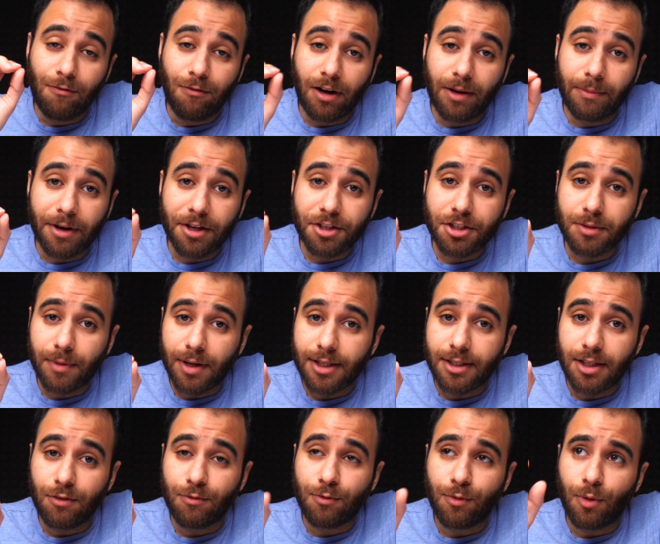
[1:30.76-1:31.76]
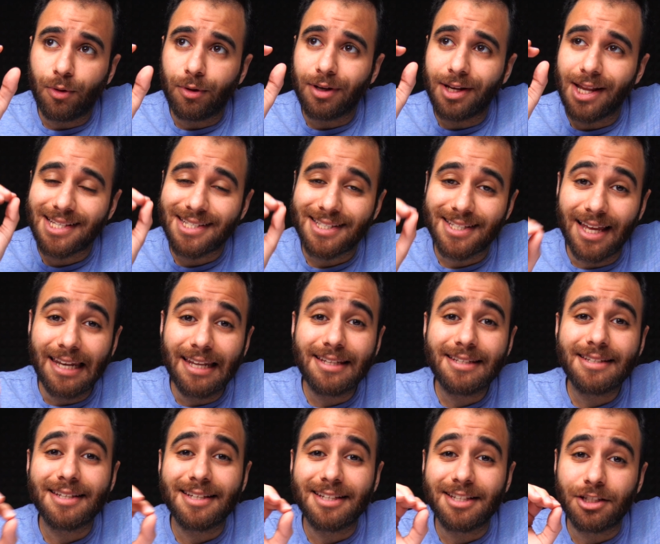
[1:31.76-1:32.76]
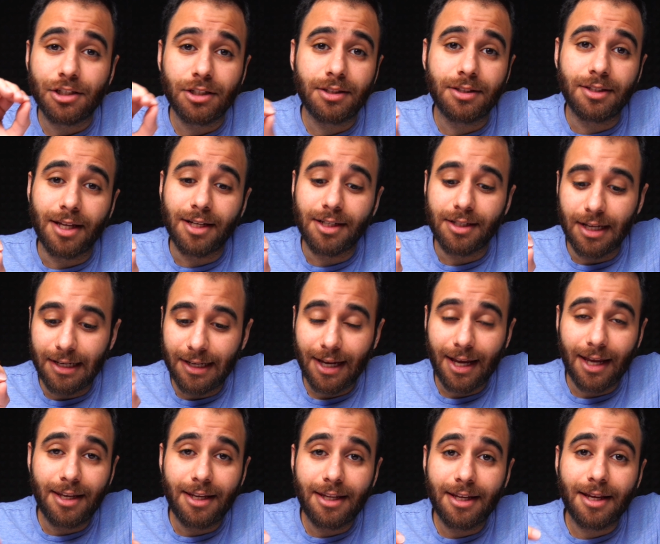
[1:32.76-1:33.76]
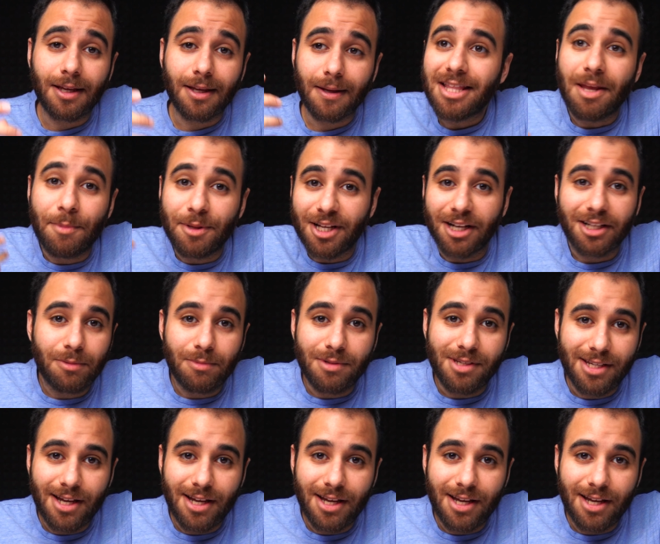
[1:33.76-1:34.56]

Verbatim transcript: الفايبريشن مال التليفون سلس جدا اللي يخليك تبي تكتب